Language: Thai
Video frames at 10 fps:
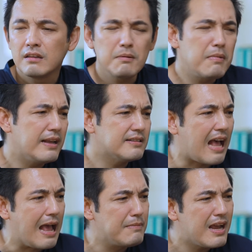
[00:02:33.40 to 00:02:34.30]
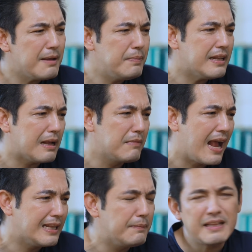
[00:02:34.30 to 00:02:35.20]
ทำไมสายไม่ให้พี่ทำ
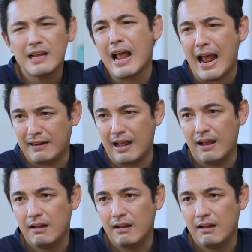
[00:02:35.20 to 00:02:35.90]
งานที่พี่ถนัดอ่ะ